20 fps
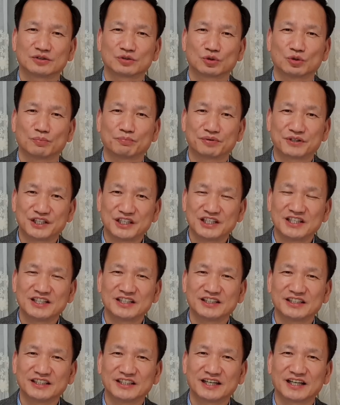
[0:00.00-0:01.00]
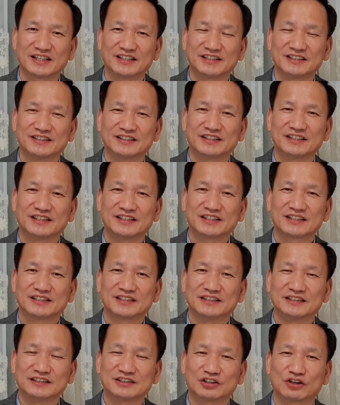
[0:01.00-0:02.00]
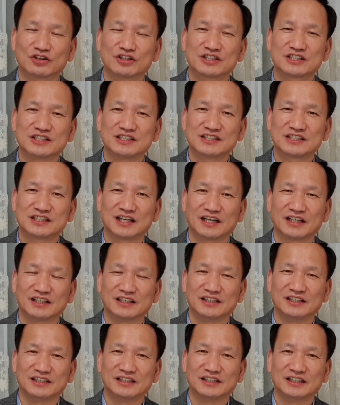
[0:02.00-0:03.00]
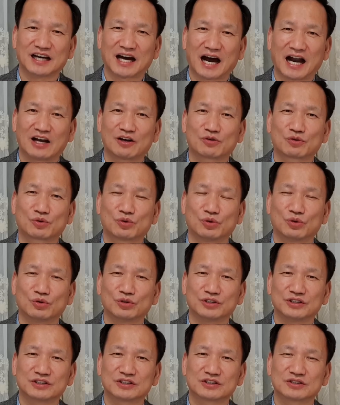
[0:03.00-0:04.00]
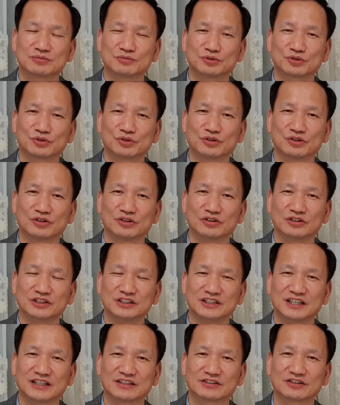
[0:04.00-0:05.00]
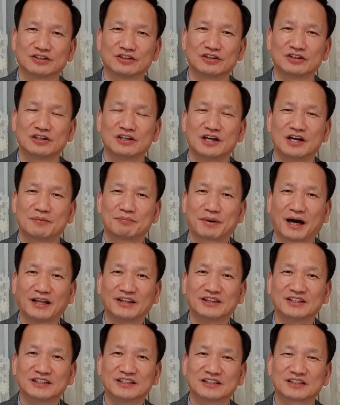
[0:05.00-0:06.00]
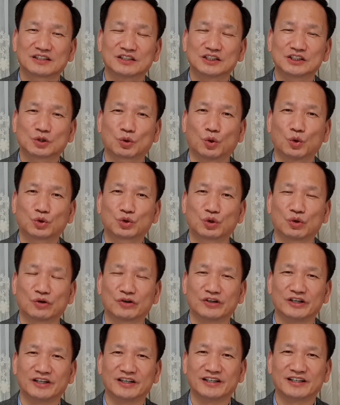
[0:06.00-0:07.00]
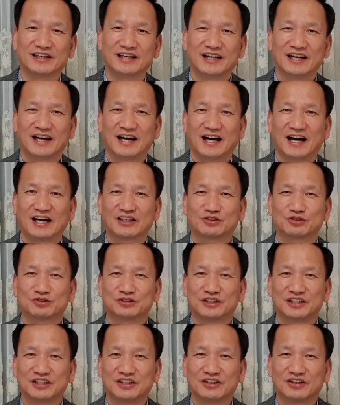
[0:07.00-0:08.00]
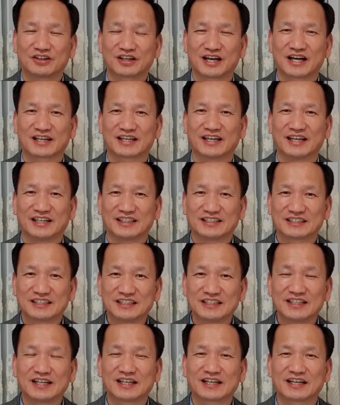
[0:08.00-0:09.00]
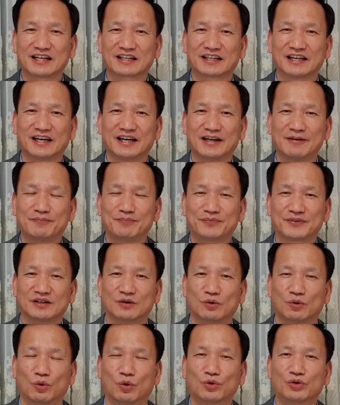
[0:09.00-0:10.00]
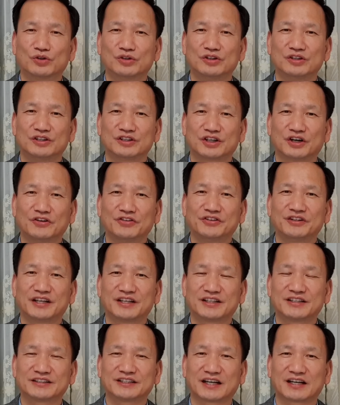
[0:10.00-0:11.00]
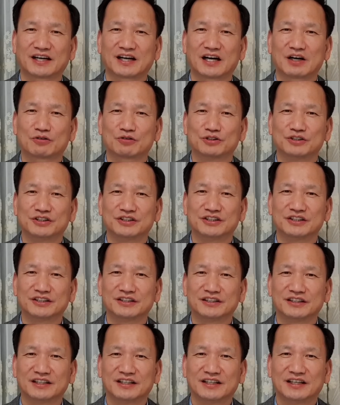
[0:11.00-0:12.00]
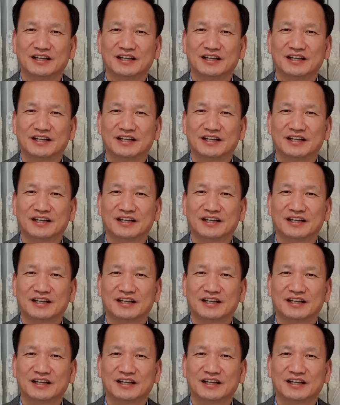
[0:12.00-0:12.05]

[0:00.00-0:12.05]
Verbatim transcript: 또 빙의라는 그 정신 질환을 앓고 있음으로 인해서 받는 그 고통을 아주 리얼하게 신랄하게 오늘 현대를 살아가고 있는